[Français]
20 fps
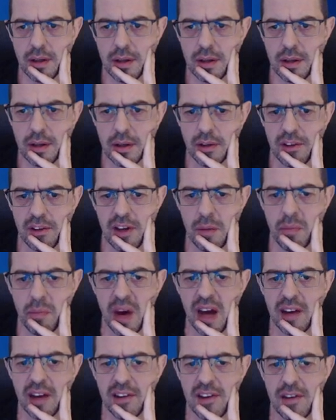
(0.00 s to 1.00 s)
quand il n'est pas
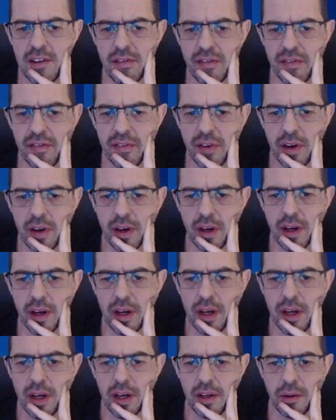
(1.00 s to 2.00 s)
actif.
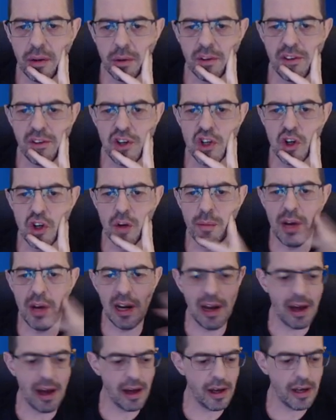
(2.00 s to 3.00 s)
Donc si je le mets
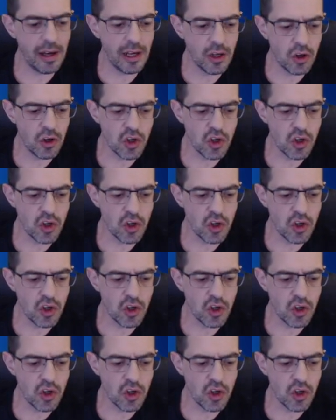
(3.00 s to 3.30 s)
là et que